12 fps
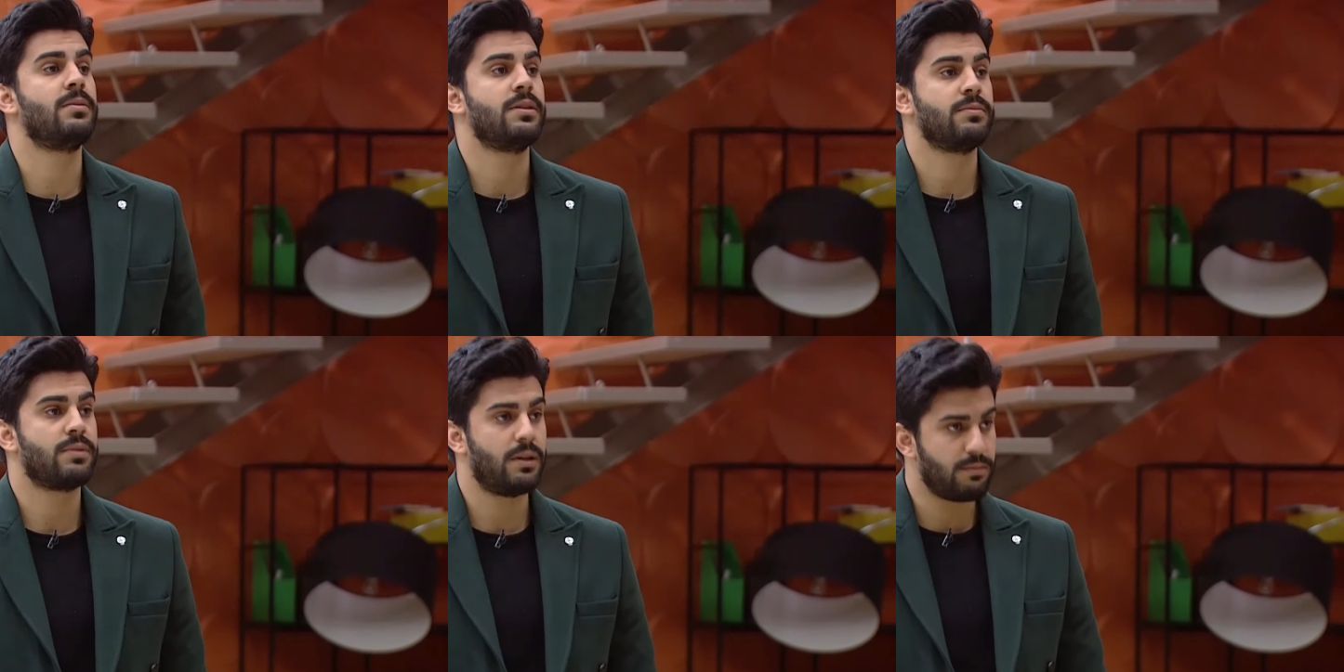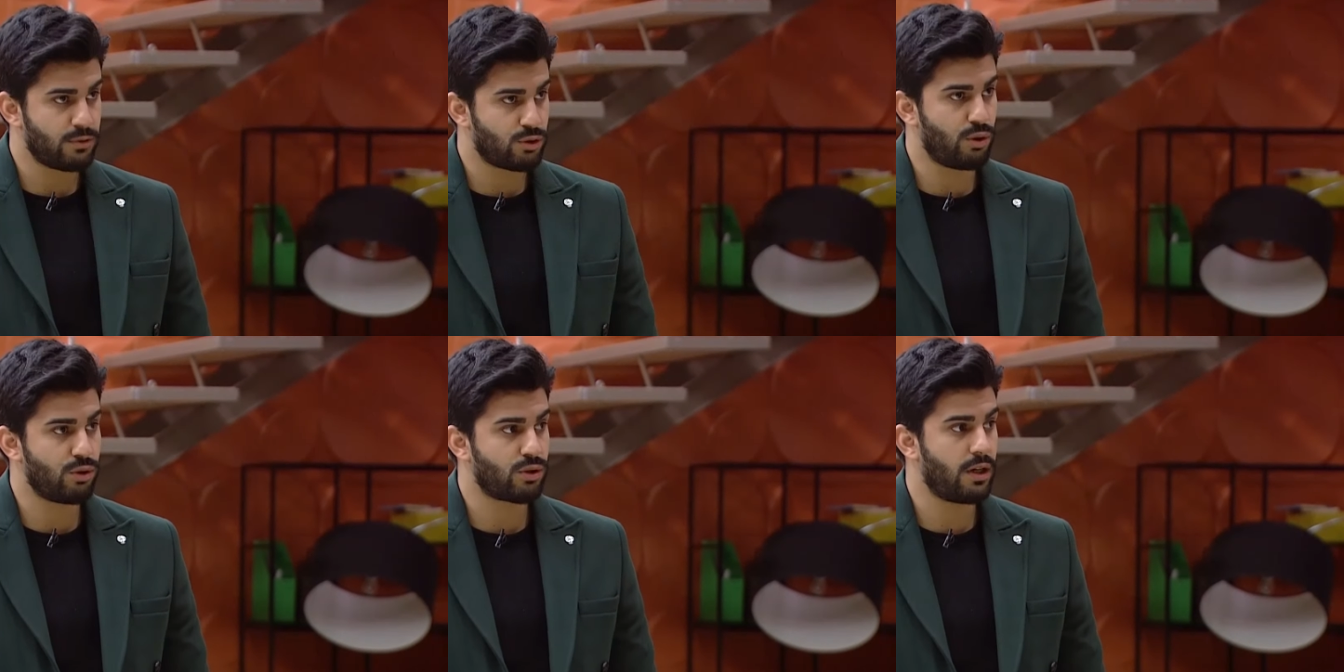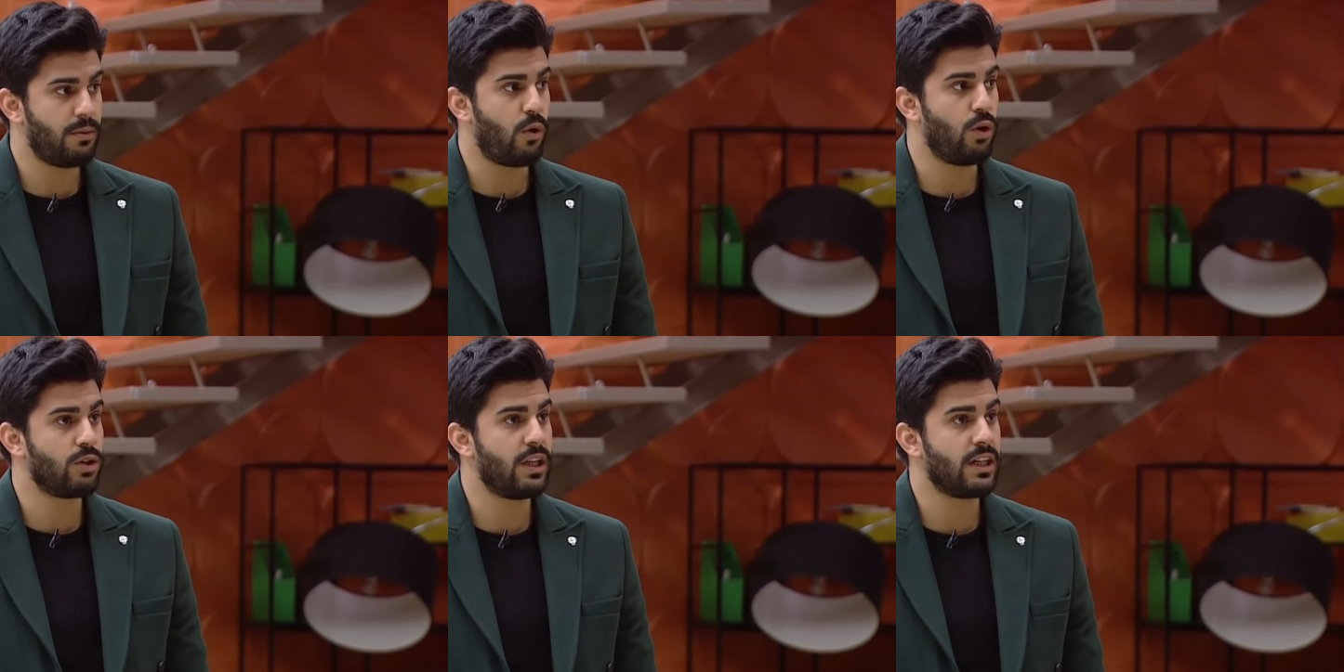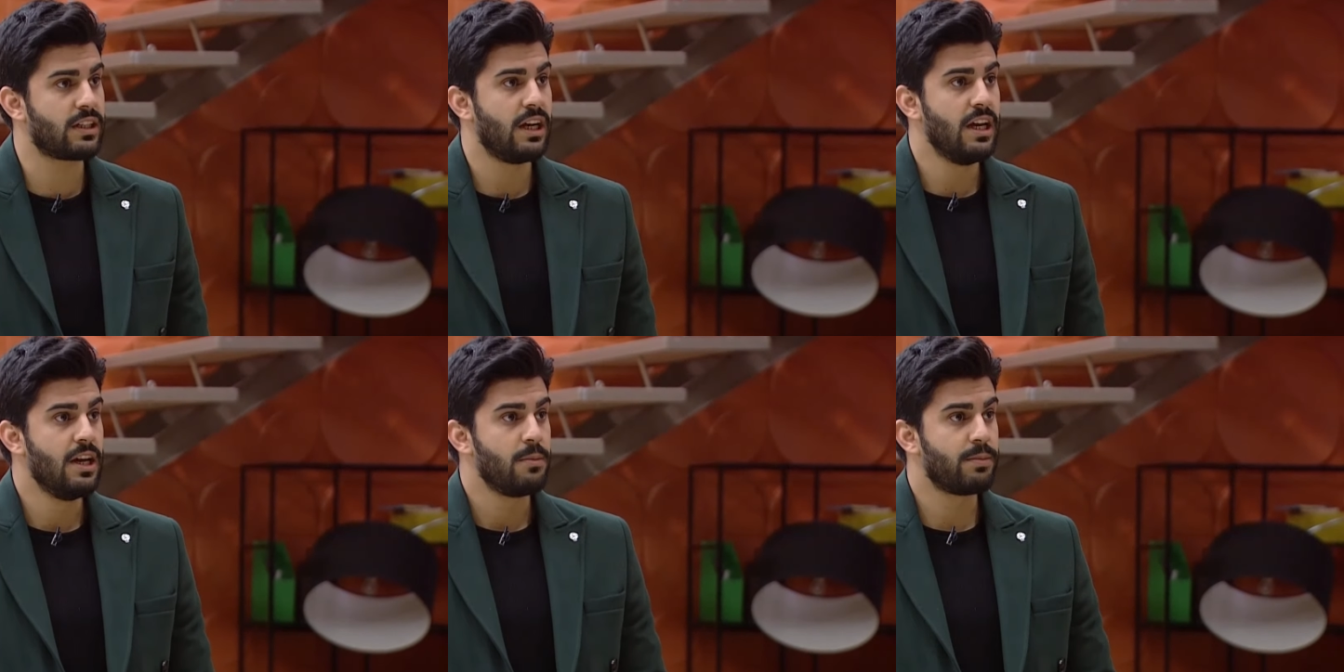Onlar Tam biz olduk ama onlar abi.
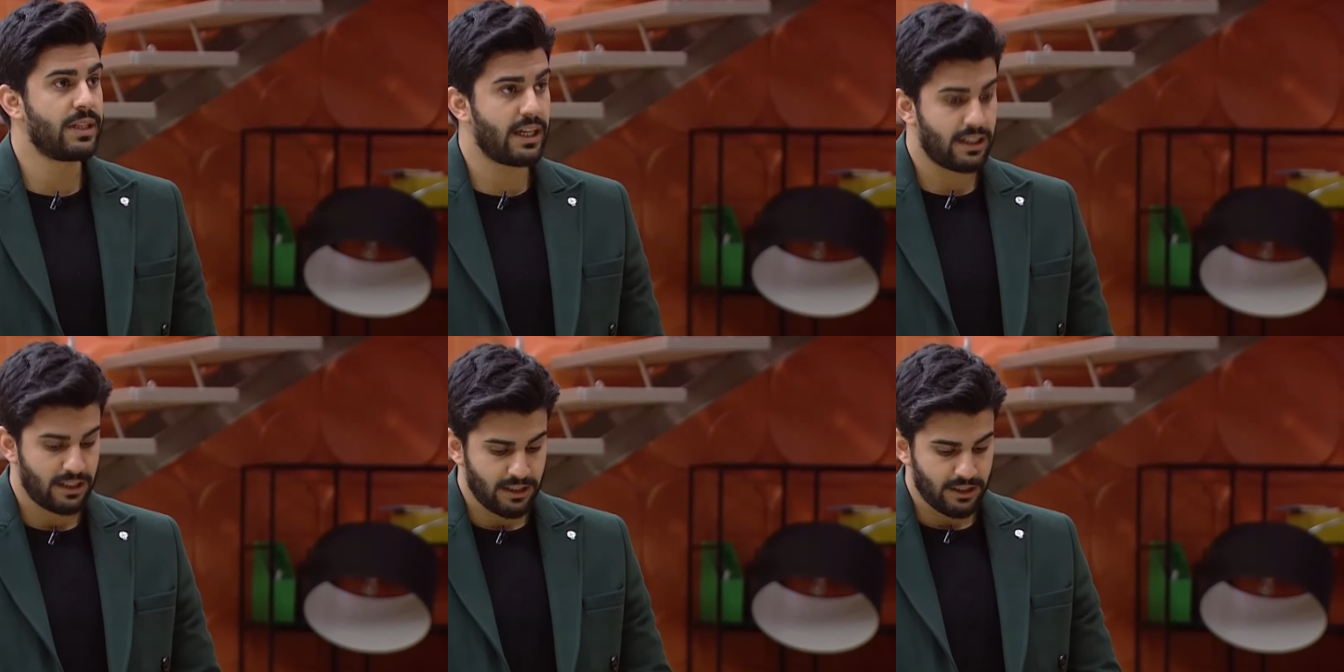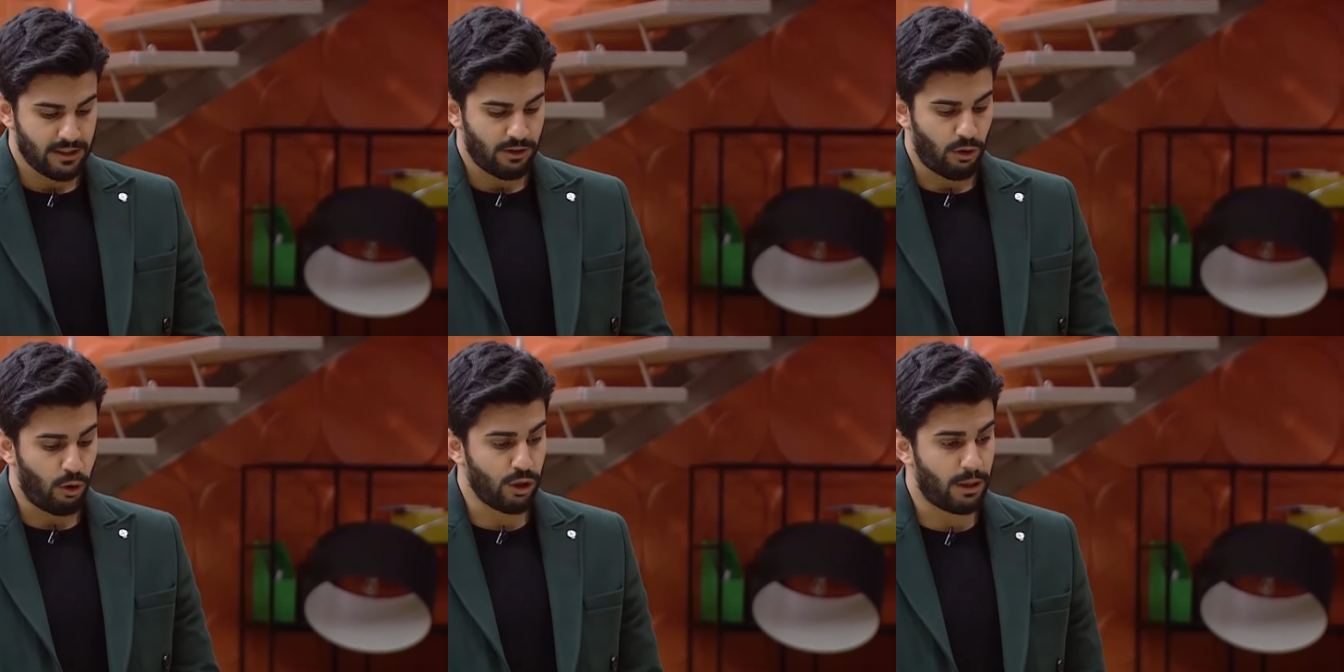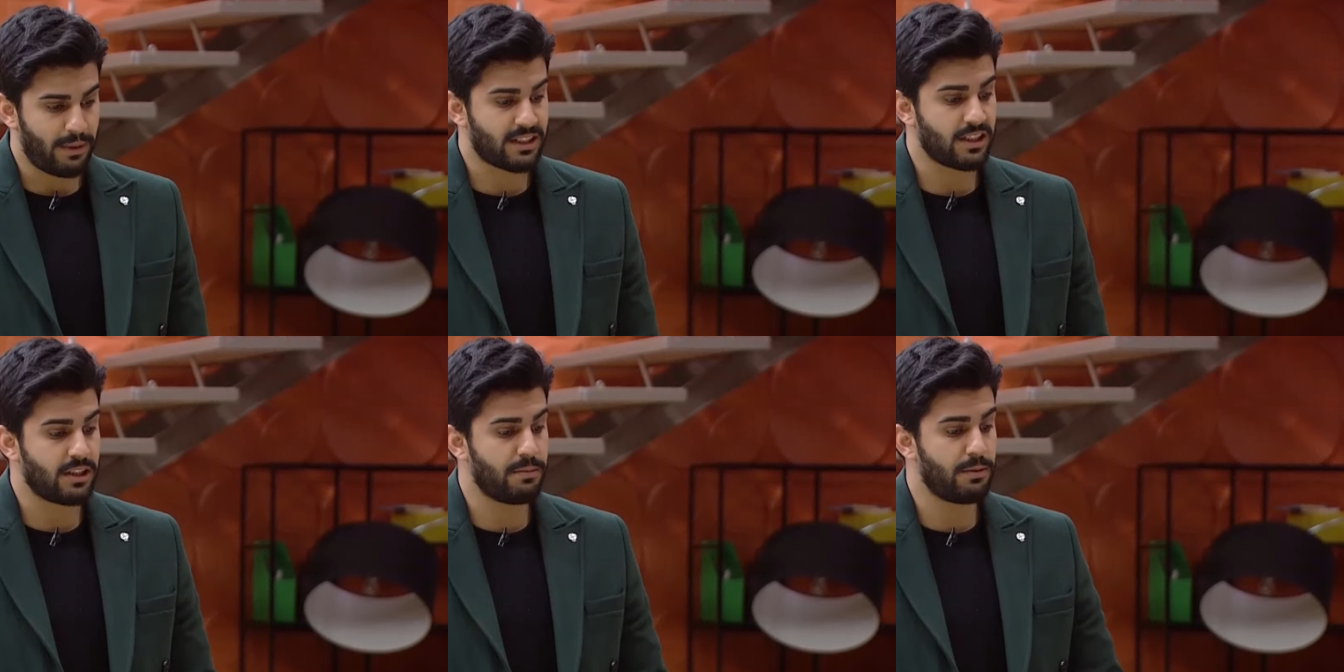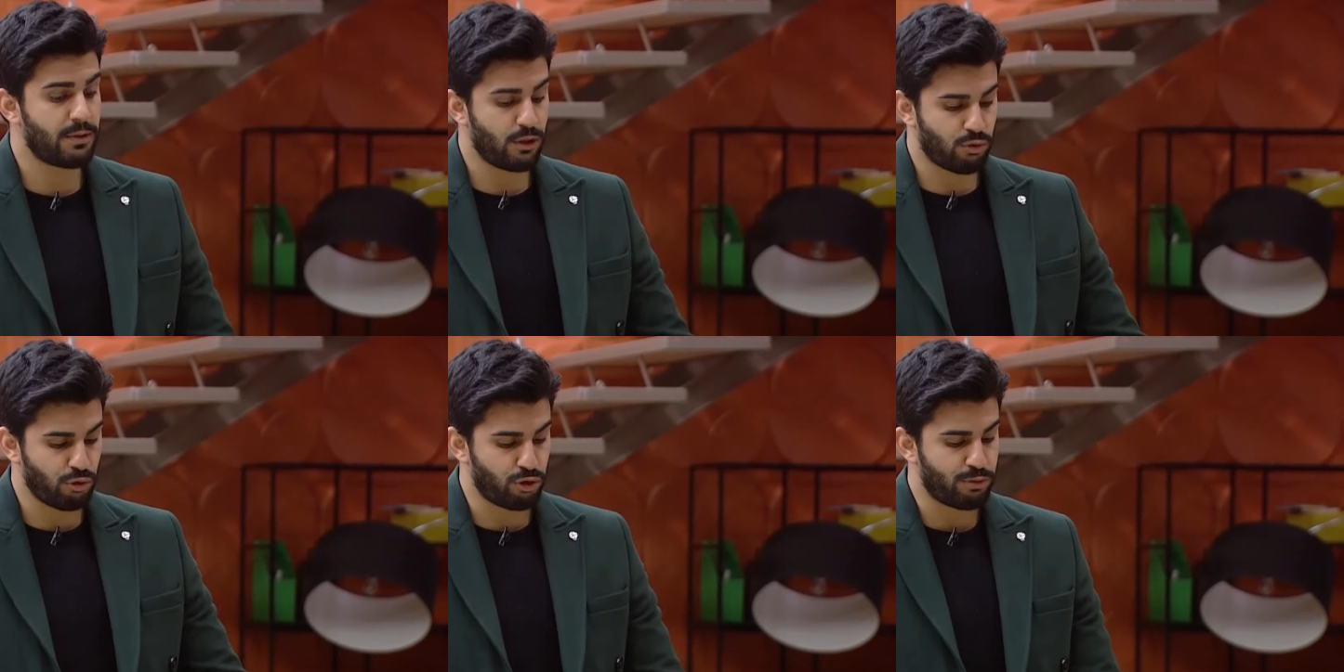bir de olamadığı gibi bir
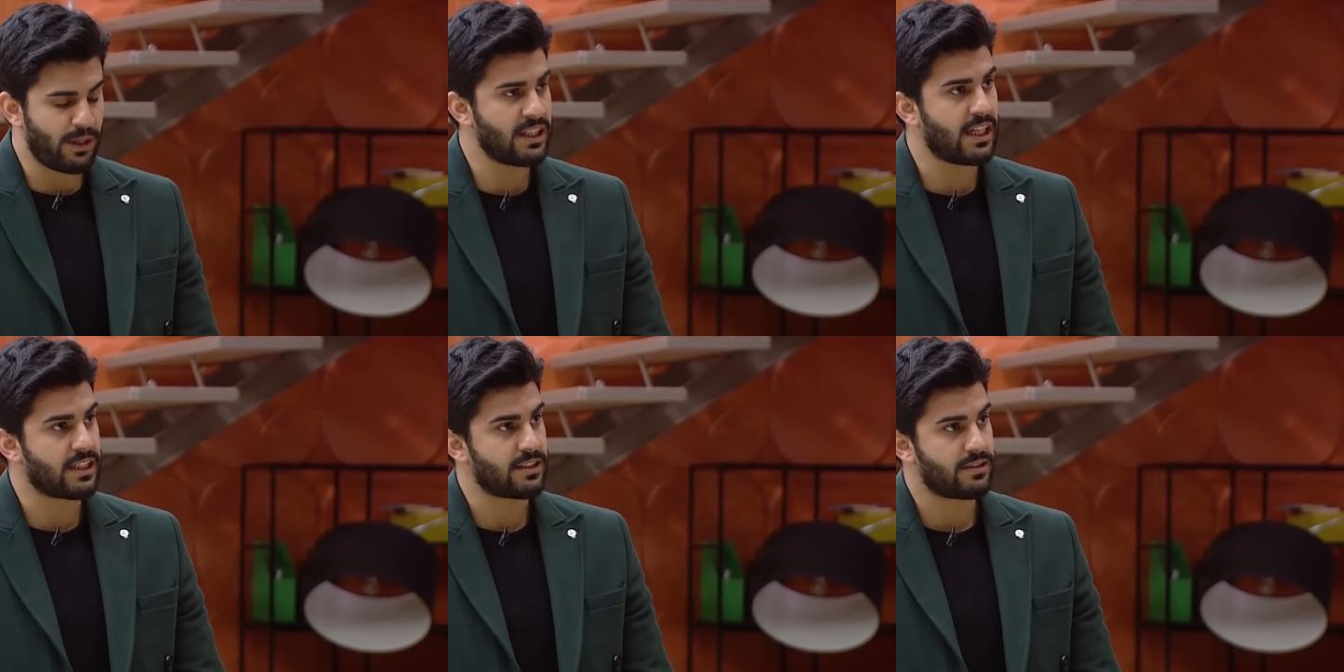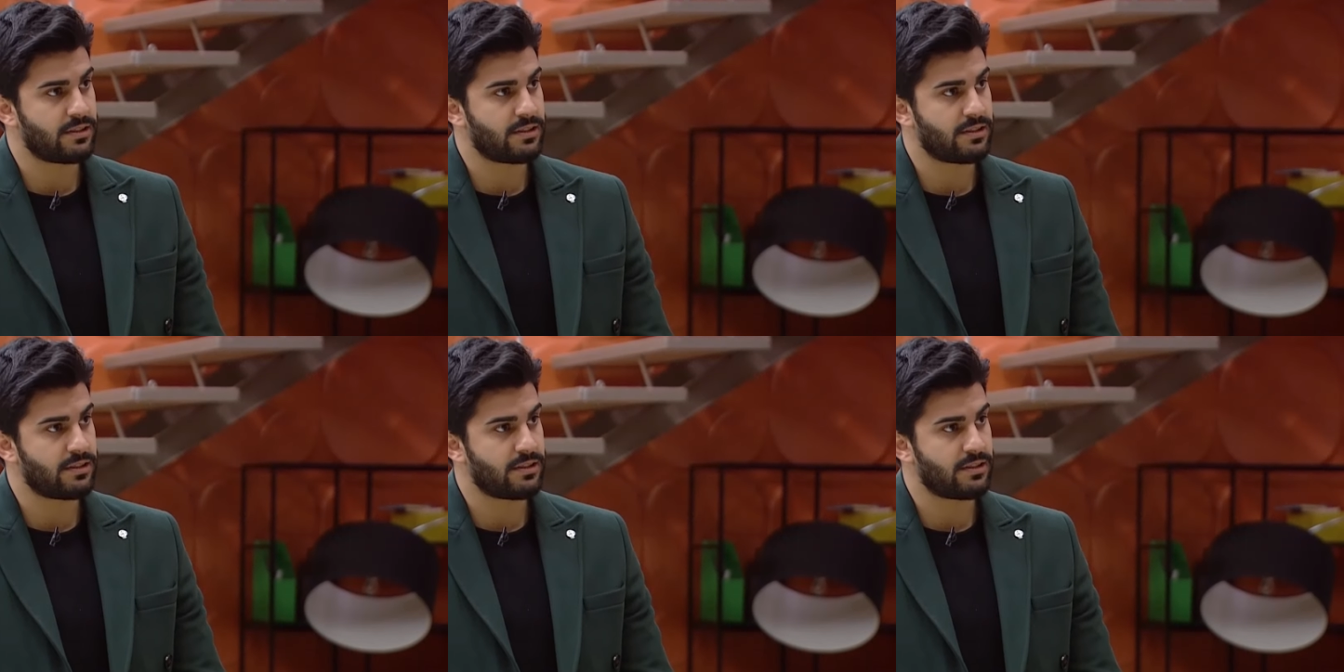de düşmanlar.